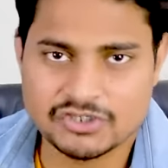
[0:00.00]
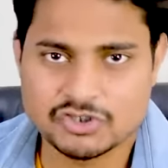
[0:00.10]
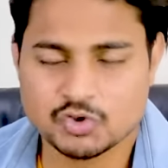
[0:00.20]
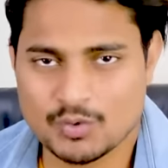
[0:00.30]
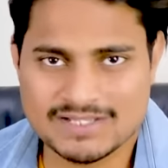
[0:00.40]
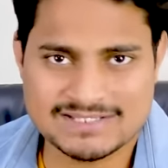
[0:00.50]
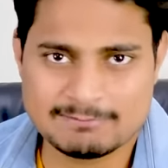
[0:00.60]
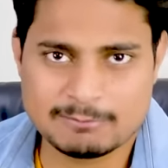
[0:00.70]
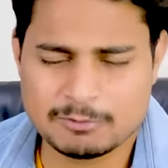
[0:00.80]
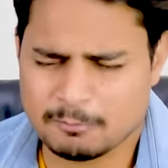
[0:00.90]
यूएसए
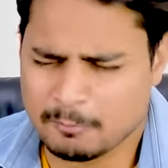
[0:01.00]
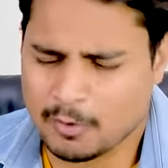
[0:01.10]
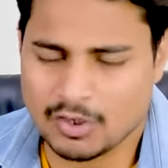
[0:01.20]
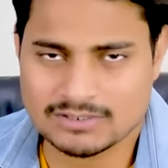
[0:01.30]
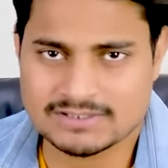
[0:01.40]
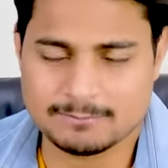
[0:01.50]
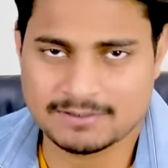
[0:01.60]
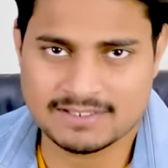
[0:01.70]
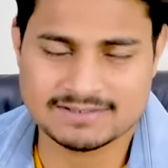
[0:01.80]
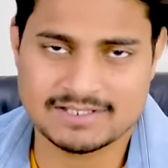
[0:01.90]
में भी बहुत
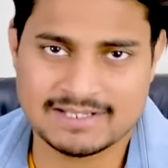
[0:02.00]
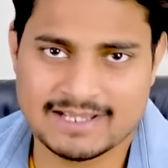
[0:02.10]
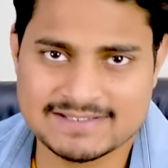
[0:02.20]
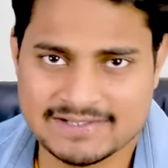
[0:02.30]
ज़बरदस्त तरीके का